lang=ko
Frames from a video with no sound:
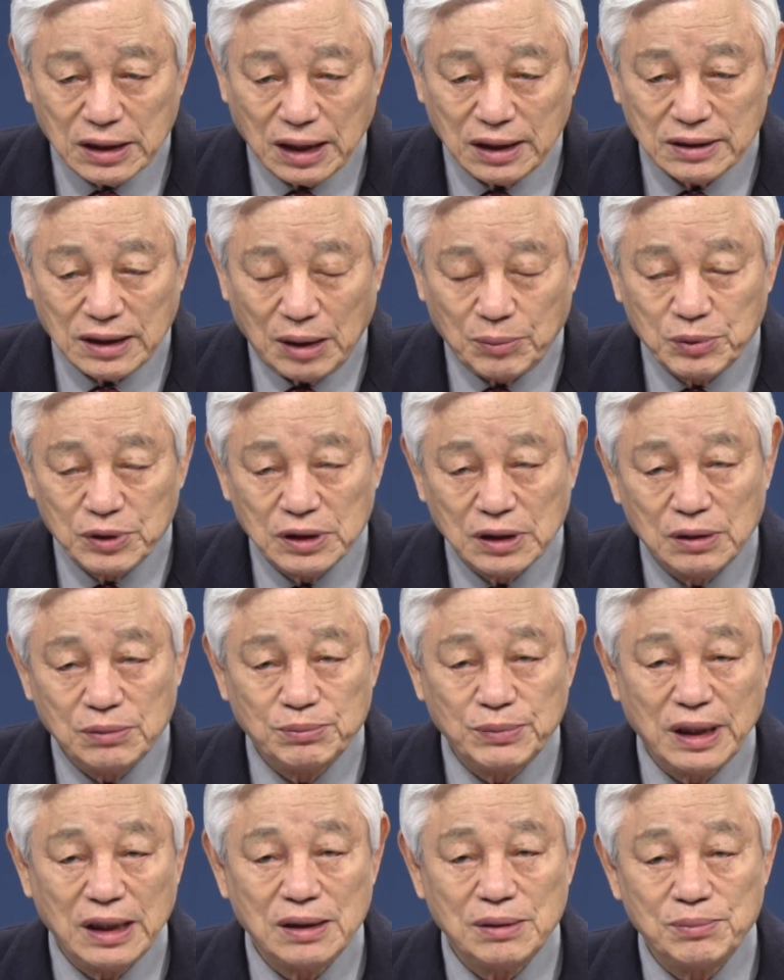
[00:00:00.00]
한 나무
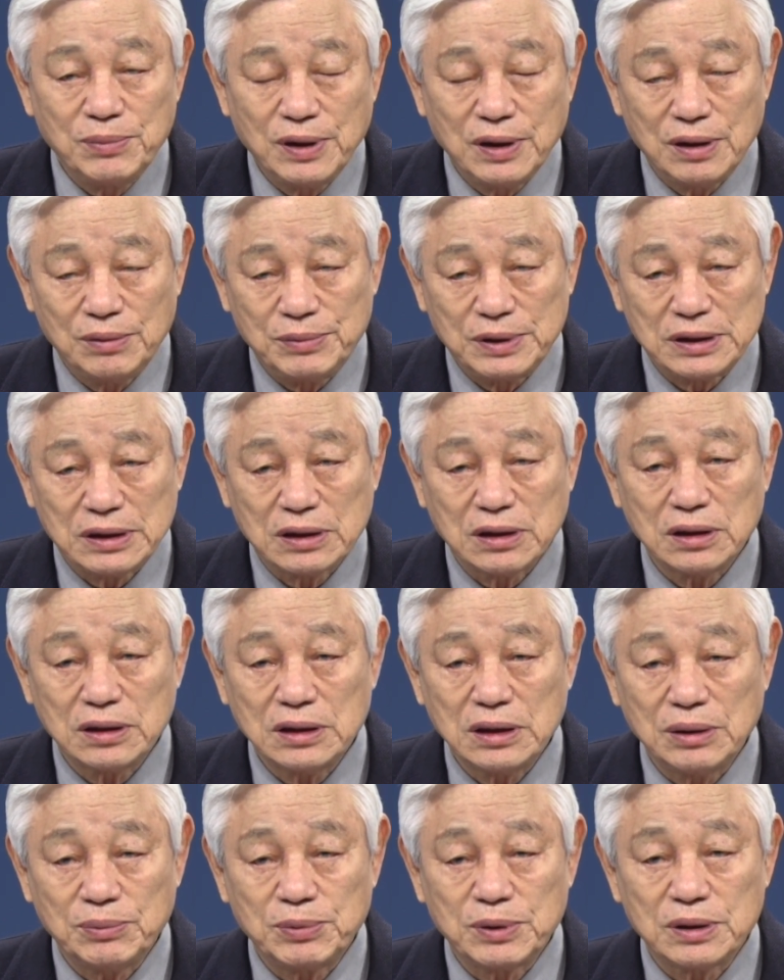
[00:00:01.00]
열매를 먹으면서
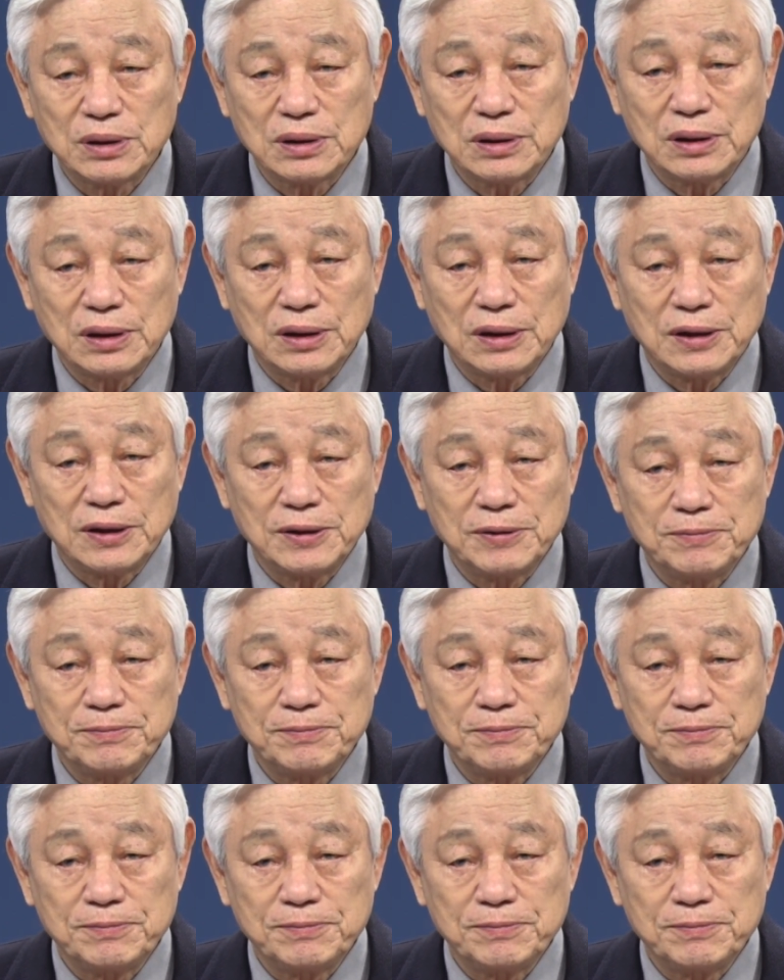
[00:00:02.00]
그때부터